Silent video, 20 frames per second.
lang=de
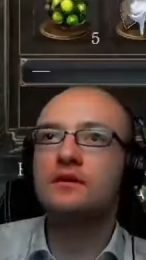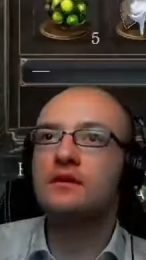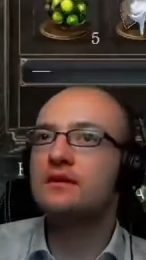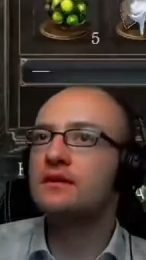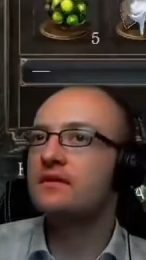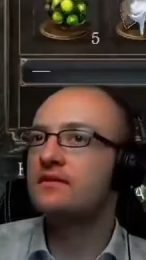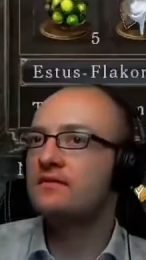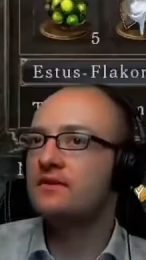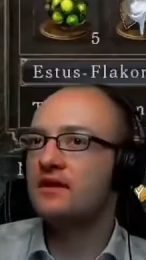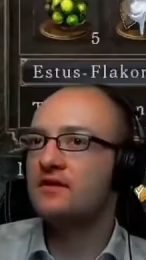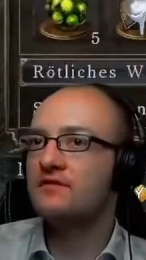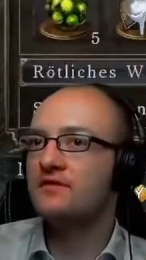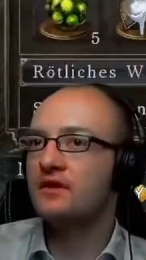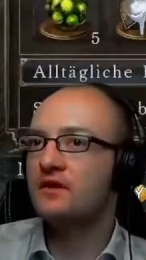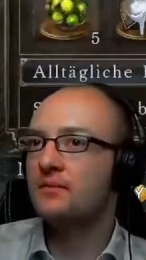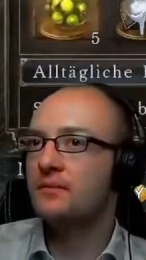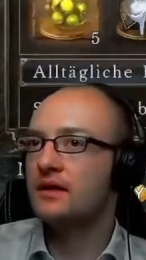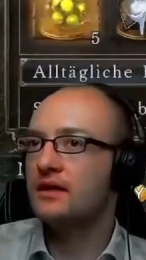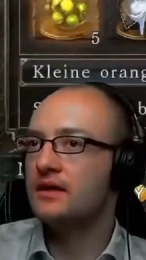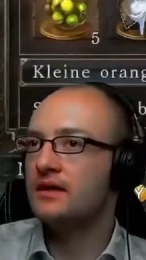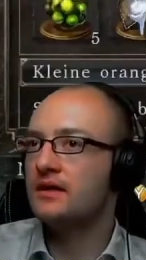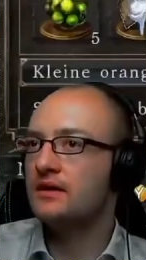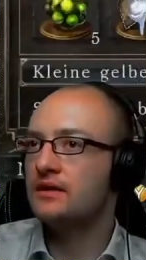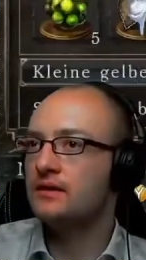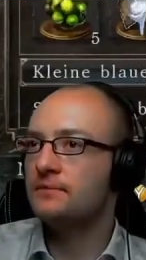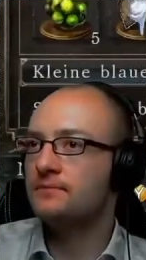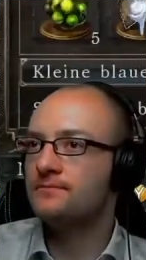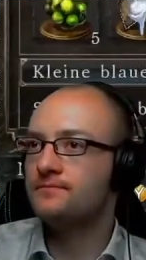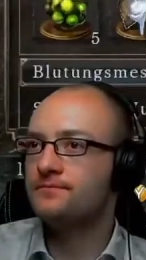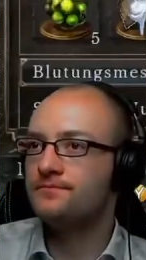gehe jetzt einfach
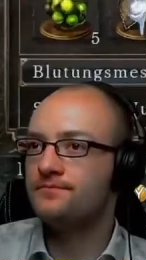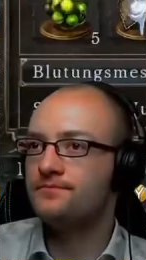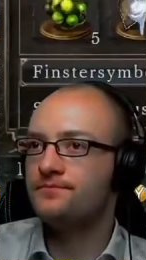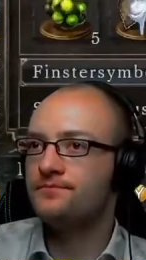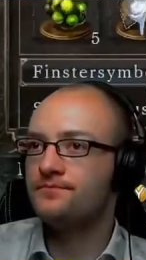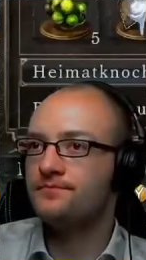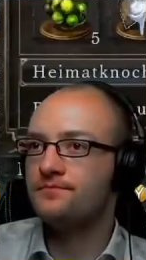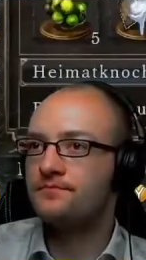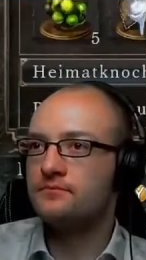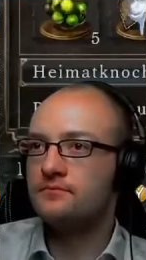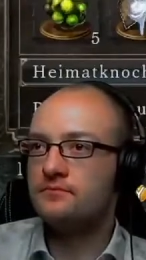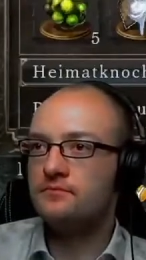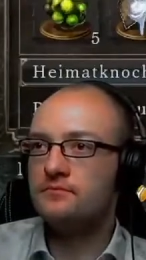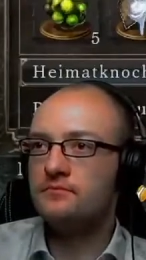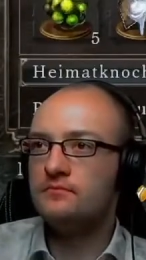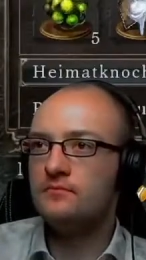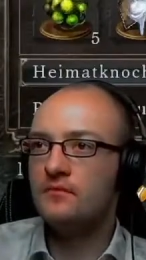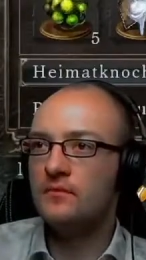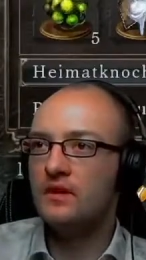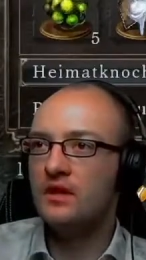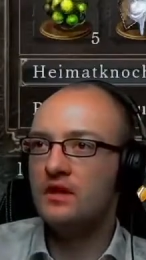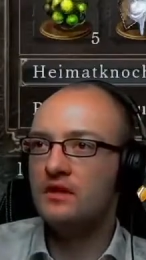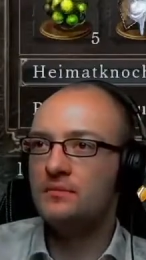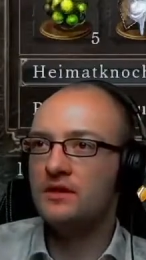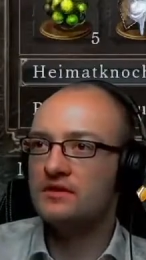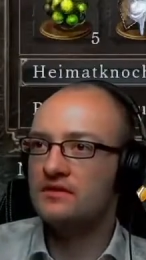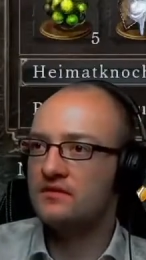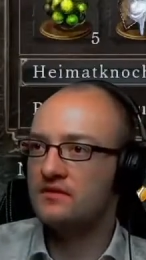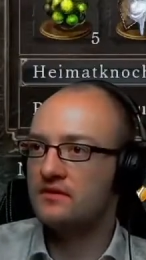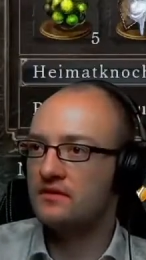mal... Ich
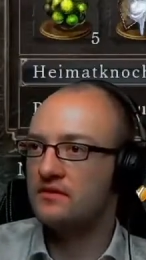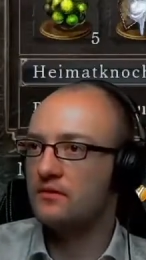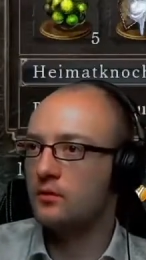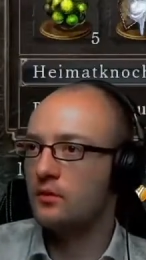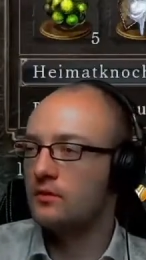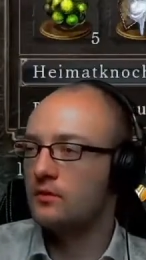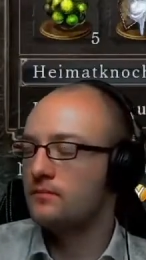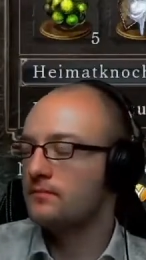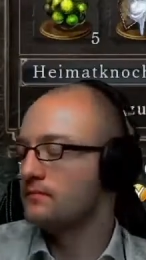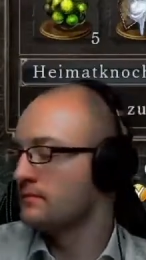mache das jetzt so.